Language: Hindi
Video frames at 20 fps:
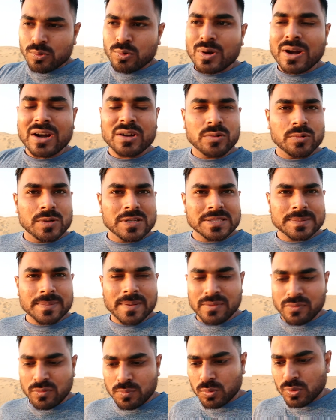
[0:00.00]
उनका टूरिज़्म
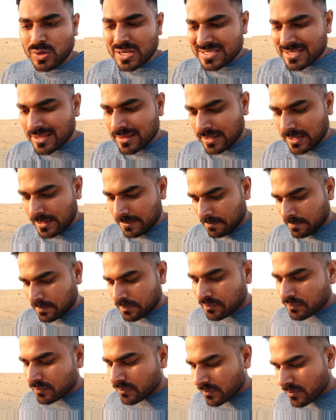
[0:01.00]
है वो पूरा चलता
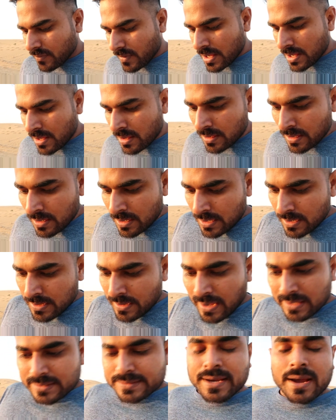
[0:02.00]

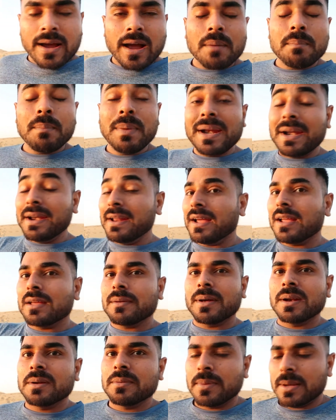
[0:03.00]
है अच्छा अब मैं इंडिया
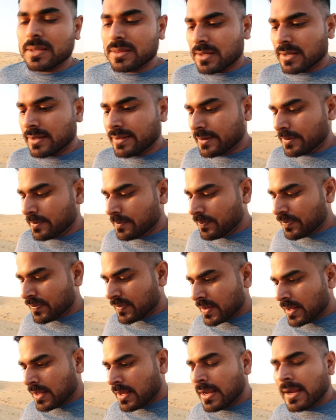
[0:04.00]
के बारे में बात करता हूँ
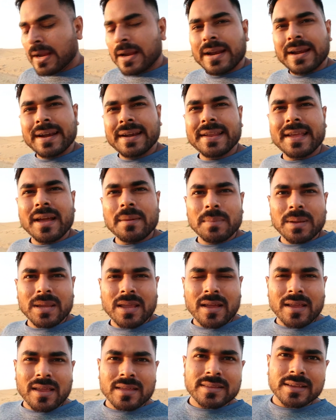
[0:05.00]
इंडिया में
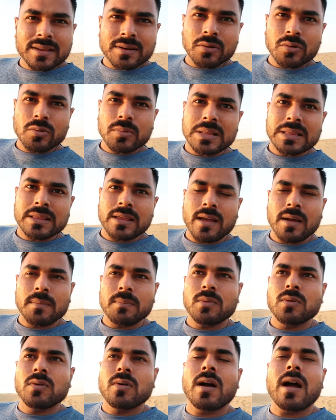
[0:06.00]
क्या क्या देखने को मिलता है
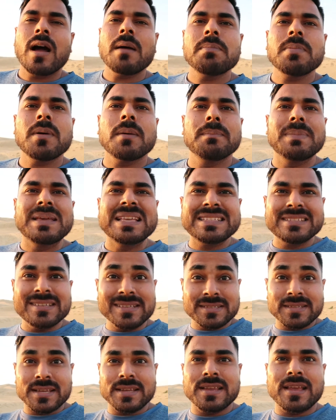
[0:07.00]
आपको आप
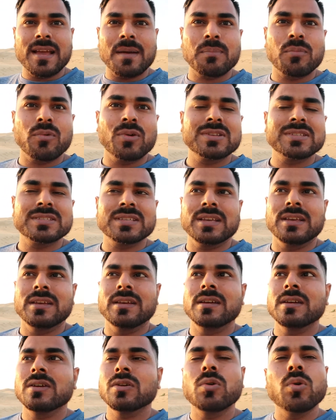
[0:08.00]
बीचेस चाहिए आपको अच्छे
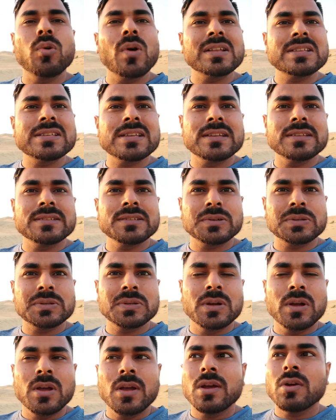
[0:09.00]
गोवा चले जाओ
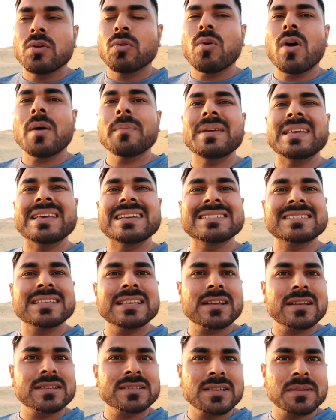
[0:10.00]
गोवा में एक
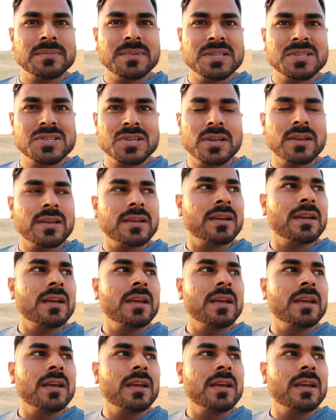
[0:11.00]
से एक अच्छा बीच है